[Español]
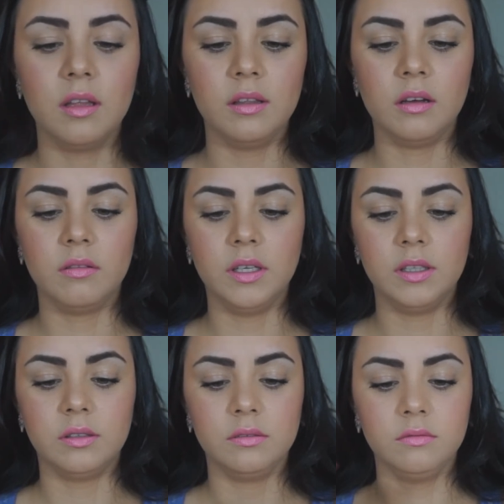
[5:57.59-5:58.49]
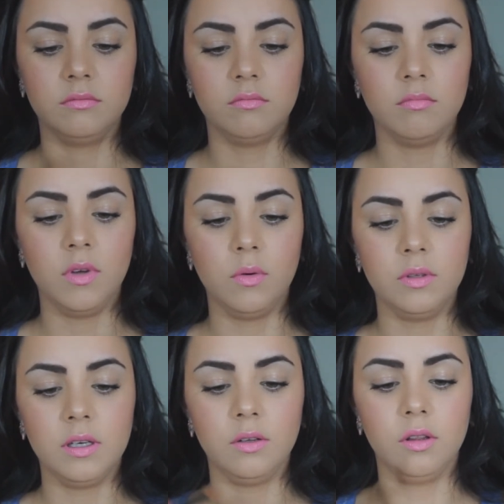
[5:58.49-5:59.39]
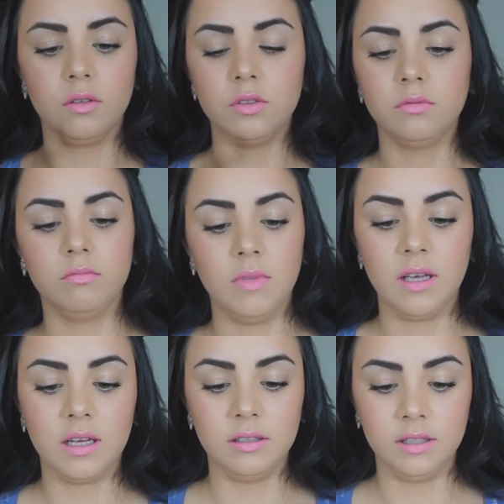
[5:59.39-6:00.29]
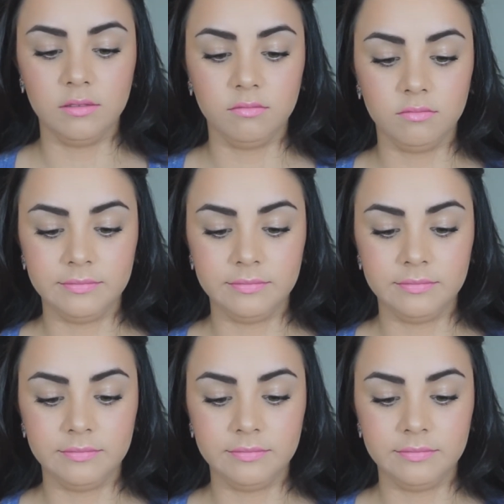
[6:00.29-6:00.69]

Está bonito. Me gustan los dos. Me encantan.